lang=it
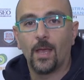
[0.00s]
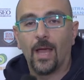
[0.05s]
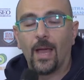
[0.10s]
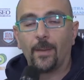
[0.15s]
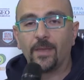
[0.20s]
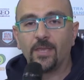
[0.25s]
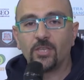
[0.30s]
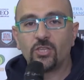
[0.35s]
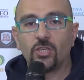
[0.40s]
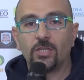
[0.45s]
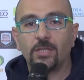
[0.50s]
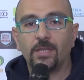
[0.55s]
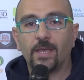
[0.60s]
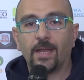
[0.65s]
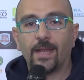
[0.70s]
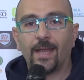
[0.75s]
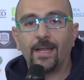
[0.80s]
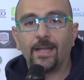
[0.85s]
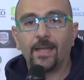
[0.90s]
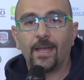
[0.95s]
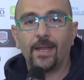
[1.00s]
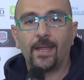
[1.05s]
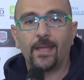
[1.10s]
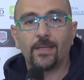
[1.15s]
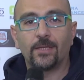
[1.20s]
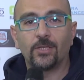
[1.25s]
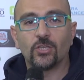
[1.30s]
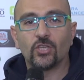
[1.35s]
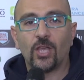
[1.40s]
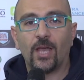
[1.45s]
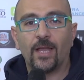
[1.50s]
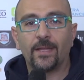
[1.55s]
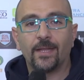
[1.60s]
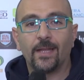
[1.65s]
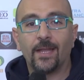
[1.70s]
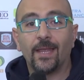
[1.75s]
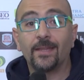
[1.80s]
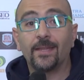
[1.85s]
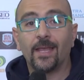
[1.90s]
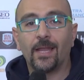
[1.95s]
Amici di Real Rieti
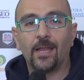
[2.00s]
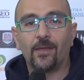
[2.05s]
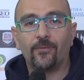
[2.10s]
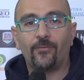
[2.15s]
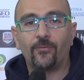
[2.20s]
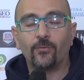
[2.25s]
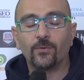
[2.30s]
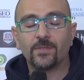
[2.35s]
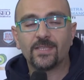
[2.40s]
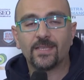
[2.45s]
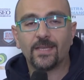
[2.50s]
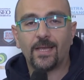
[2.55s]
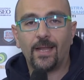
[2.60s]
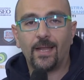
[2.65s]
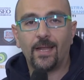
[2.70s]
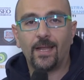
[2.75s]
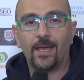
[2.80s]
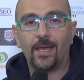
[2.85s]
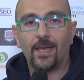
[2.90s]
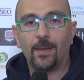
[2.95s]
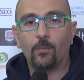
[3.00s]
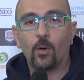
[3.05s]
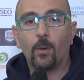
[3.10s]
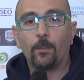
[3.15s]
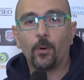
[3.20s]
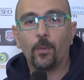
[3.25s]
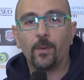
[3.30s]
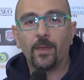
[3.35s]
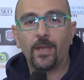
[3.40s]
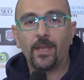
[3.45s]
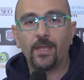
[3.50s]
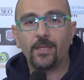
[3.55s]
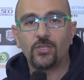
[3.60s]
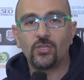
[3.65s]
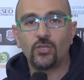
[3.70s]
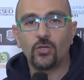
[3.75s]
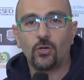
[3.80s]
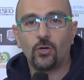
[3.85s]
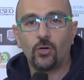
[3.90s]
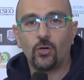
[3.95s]
Channel e del Futsal, buon
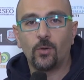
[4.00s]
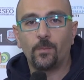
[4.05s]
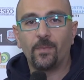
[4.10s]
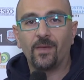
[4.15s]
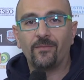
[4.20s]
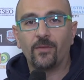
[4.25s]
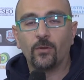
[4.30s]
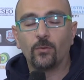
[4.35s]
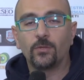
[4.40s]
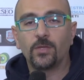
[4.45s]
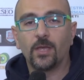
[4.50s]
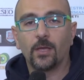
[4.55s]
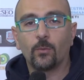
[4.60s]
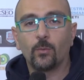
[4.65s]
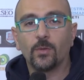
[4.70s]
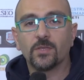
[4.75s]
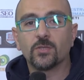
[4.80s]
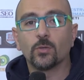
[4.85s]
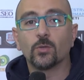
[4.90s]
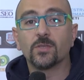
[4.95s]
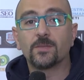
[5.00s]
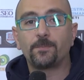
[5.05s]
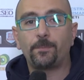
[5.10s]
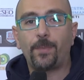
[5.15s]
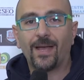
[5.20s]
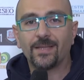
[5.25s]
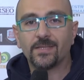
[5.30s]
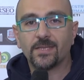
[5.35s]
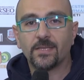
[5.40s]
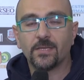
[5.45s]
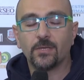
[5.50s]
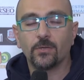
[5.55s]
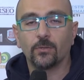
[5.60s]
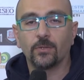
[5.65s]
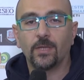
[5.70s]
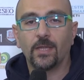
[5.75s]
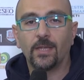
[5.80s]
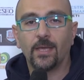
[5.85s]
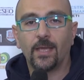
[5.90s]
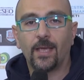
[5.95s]
pomeriggio, benvenuti a questo spazio
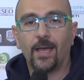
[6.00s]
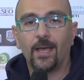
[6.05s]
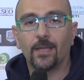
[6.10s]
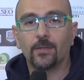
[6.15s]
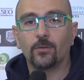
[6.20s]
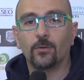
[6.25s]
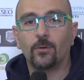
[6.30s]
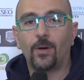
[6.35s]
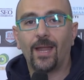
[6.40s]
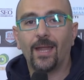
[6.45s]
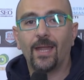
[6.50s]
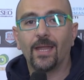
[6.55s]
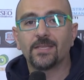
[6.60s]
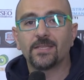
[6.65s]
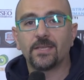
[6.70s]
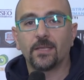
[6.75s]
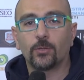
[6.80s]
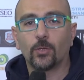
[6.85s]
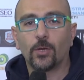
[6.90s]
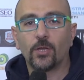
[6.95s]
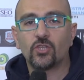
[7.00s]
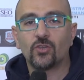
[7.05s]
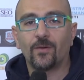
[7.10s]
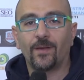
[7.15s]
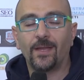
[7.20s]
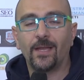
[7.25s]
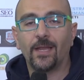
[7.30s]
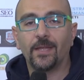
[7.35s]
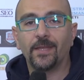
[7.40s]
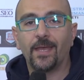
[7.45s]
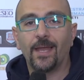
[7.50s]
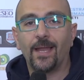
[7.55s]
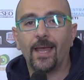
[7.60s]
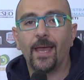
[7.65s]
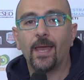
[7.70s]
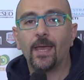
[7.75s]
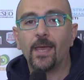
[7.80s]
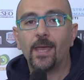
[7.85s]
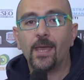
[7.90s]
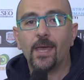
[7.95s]
dedicato al settore giovanile
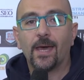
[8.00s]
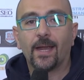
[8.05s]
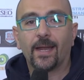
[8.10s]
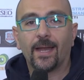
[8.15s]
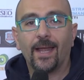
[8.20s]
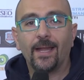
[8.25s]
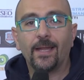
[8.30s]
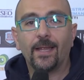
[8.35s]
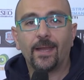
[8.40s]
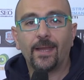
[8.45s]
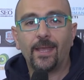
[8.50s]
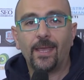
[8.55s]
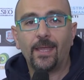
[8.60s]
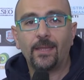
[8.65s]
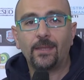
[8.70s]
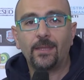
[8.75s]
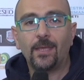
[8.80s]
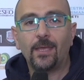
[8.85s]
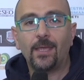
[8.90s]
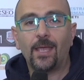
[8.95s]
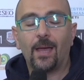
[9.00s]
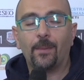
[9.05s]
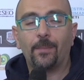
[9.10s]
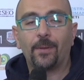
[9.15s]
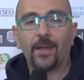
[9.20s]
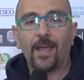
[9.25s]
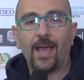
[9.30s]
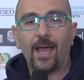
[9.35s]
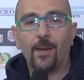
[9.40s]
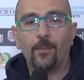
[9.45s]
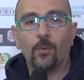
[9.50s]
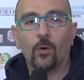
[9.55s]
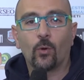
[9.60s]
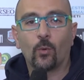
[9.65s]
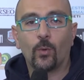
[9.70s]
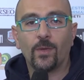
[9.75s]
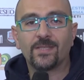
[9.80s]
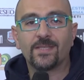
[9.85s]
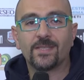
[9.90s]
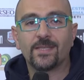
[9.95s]
del Real Rieti. Apriamo
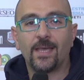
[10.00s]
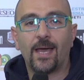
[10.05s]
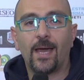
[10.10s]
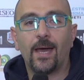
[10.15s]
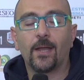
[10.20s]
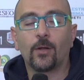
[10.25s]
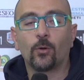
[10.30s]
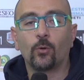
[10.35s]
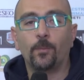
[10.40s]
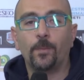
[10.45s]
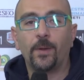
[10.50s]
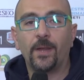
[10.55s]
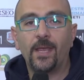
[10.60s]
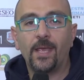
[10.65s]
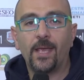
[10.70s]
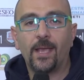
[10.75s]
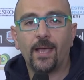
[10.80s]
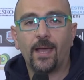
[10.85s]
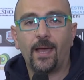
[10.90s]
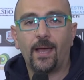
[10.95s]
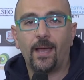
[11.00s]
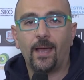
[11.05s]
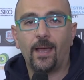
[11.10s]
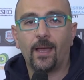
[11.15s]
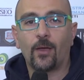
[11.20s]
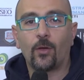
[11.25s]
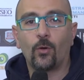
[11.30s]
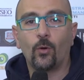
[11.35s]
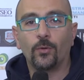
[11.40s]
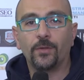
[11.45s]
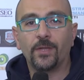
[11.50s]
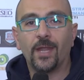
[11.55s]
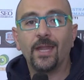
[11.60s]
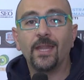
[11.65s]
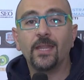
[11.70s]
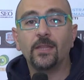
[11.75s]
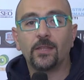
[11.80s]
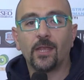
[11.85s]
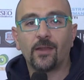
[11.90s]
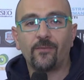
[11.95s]
questa rubrica con
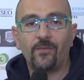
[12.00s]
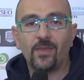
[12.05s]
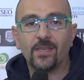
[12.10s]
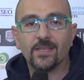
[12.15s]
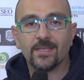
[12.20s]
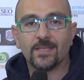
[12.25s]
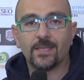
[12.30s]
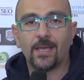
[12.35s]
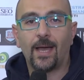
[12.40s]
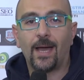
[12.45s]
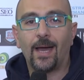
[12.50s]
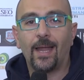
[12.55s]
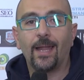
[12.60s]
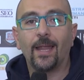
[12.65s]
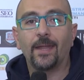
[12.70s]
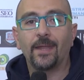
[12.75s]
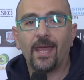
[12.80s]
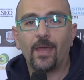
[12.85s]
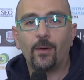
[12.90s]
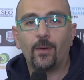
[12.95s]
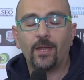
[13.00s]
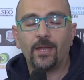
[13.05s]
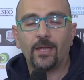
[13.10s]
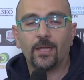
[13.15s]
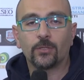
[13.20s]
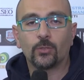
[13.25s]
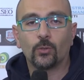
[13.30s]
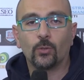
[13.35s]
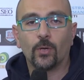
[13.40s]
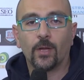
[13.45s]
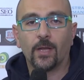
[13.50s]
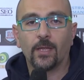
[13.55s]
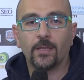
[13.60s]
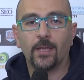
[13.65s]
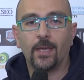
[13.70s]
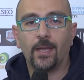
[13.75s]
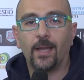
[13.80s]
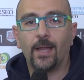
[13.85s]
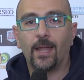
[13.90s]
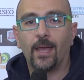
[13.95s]
l'intervista al neo allenatore
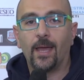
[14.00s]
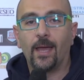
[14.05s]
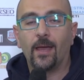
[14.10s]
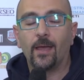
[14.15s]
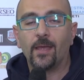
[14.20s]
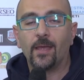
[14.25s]
della